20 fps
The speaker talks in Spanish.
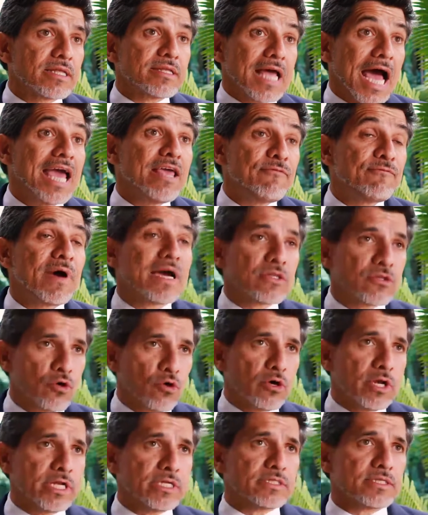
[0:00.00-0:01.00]
hay
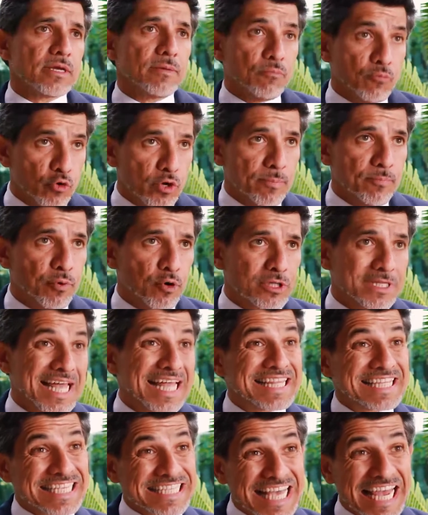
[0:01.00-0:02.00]
factores muy
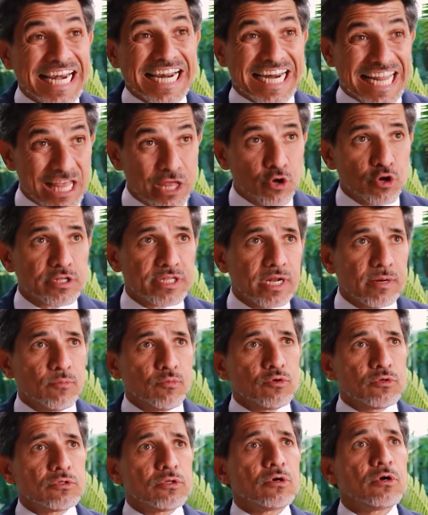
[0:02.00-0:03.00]
importantes alrededor del
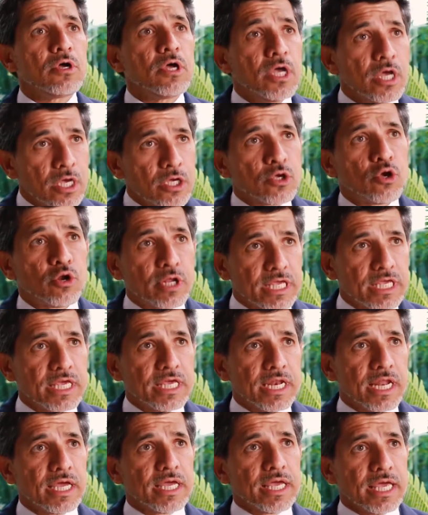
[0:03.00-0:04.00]
mundo que
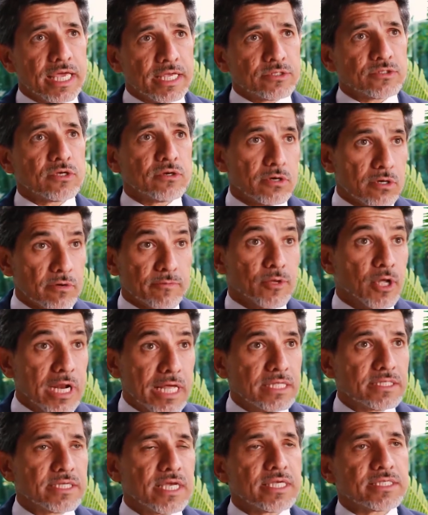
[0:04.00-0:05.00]
originan esa
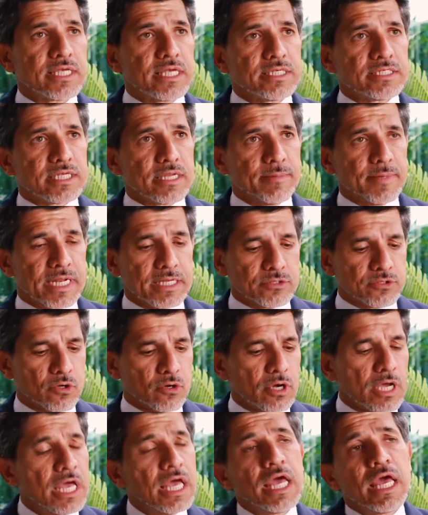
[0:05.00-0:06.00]
violencia y esa
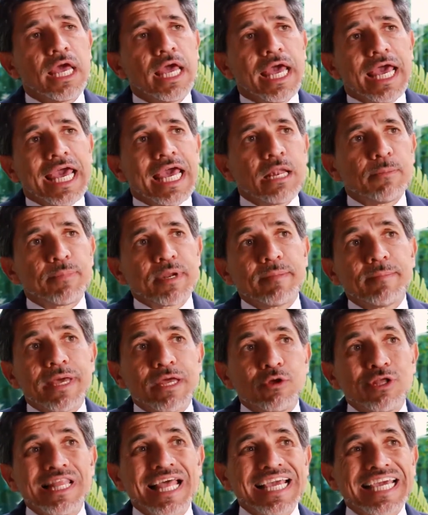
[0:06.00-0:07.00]
discriminación. El
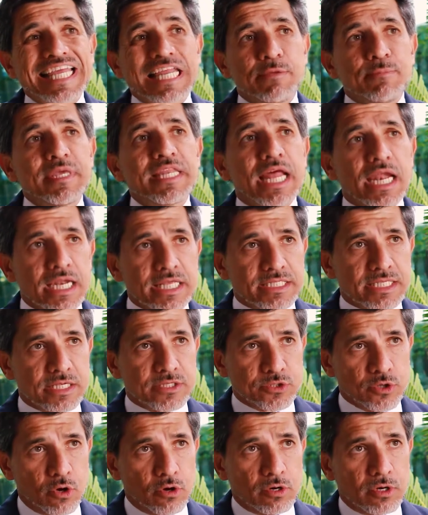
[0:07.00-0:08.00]
primero es la
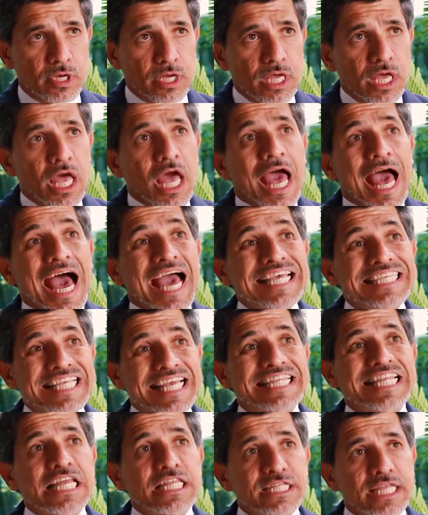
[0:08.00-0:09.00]
criminalización. Hay
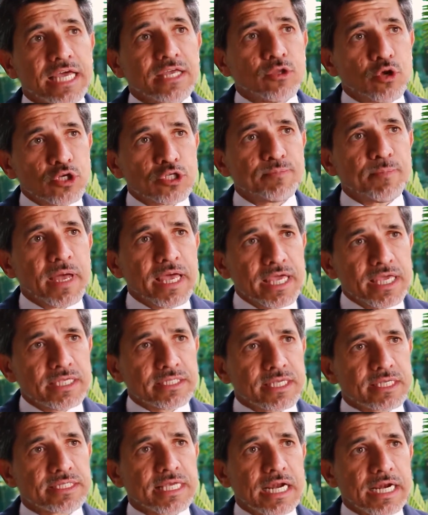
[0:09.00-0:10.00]
72
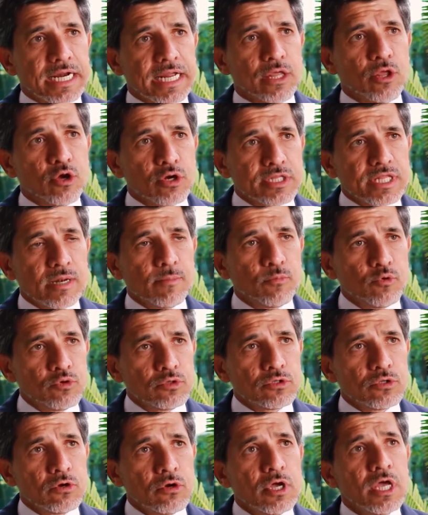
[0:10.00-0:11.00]
países alrededor del
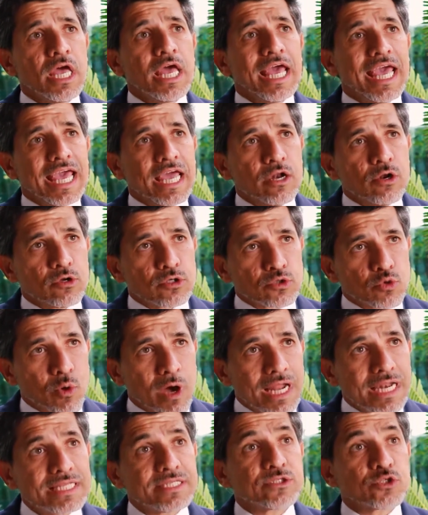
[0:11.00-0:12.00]
mundo en los
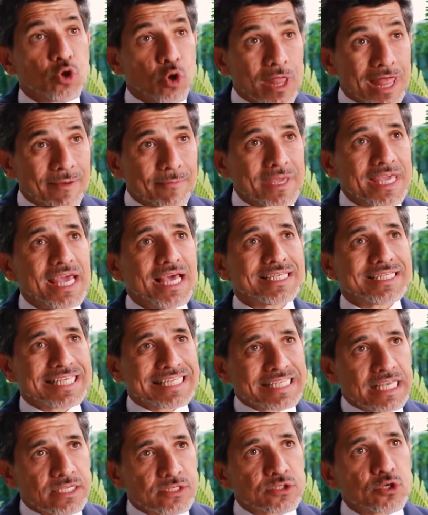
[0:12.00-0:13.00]
cuales todavía
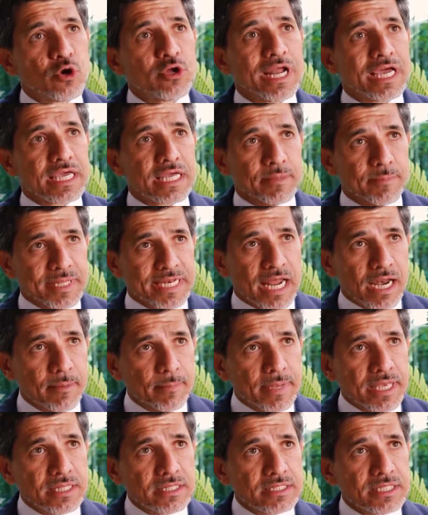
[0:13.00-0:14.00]
se sanciona
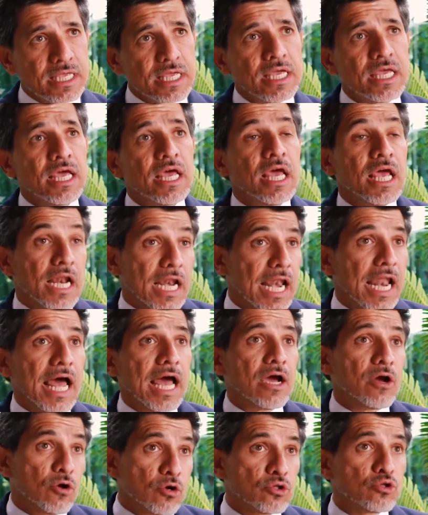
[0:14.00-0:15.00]
criminalmente
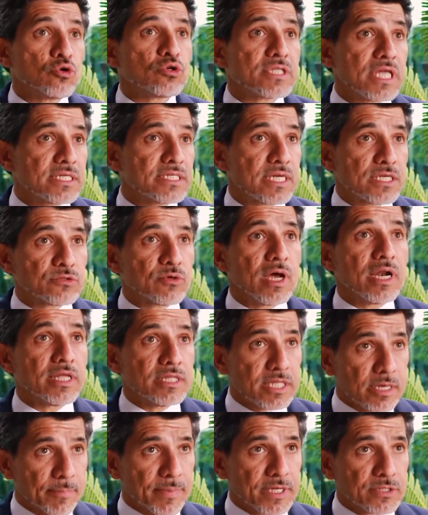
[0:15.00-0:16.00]
la conducta sexual
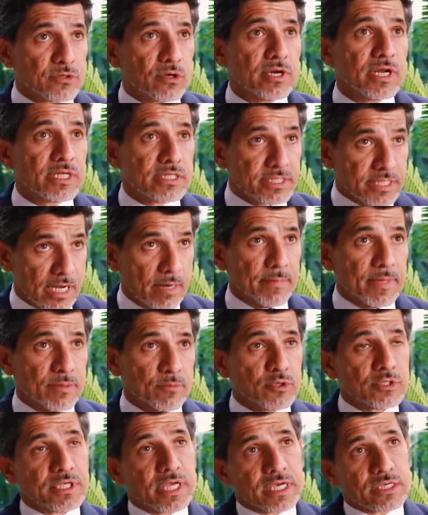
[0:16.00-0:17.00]
entre personas del
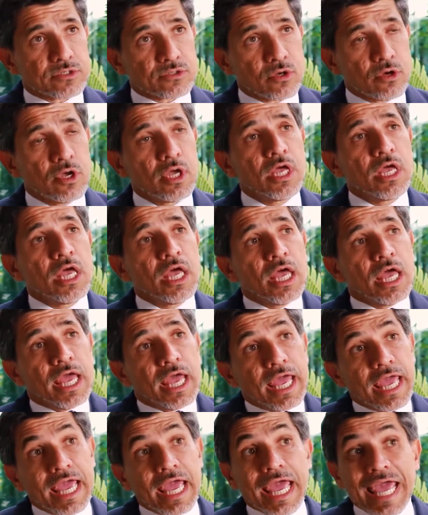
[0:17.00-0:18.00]
mismo sexo.
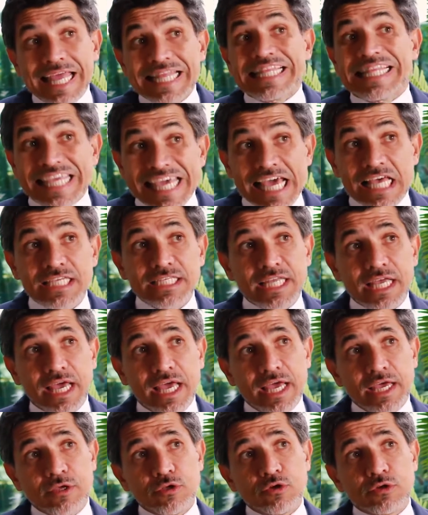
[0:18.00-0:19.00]
Eh, en 10
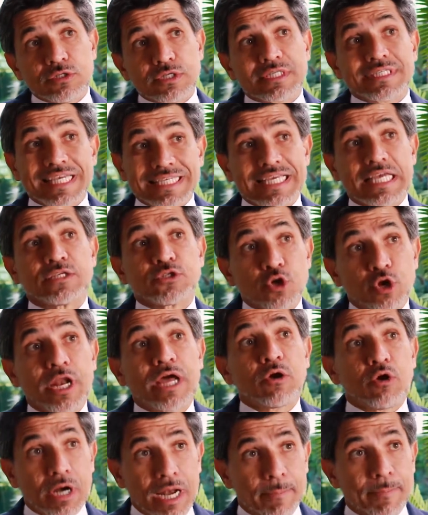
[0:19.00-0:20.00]
de ellos se
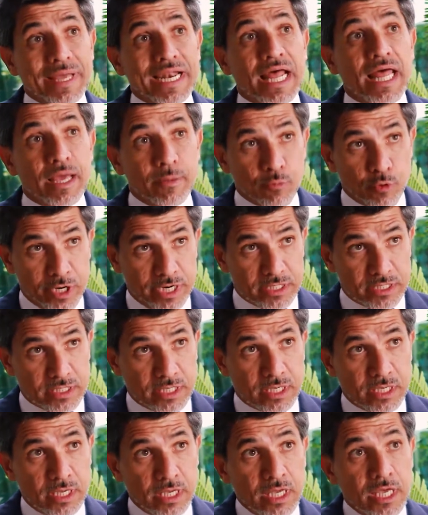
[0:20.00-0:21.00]
sanciona con la pena de muerte.
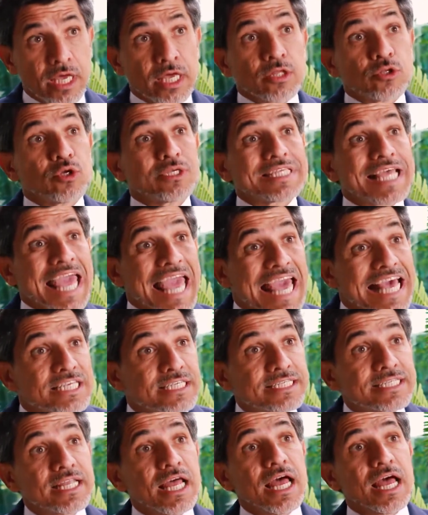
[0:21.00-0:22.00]
Entonces,
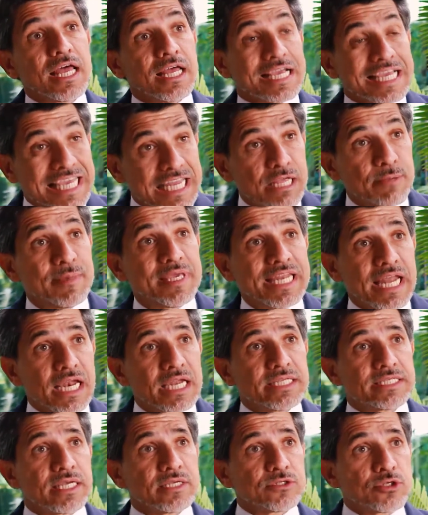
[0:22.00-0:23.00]
esta
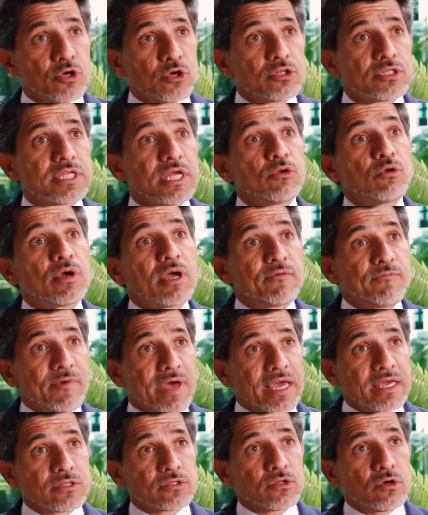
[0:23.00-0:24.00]
criminalización tiene un
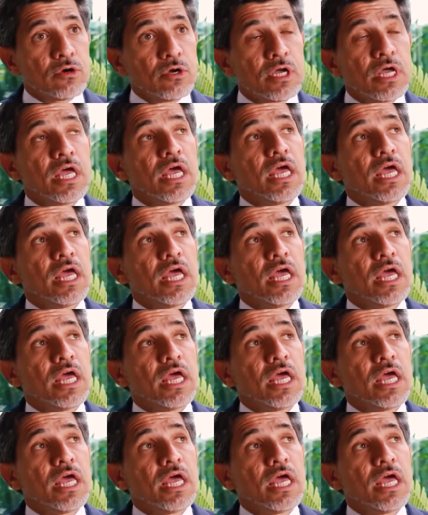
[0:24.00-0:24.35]
efecto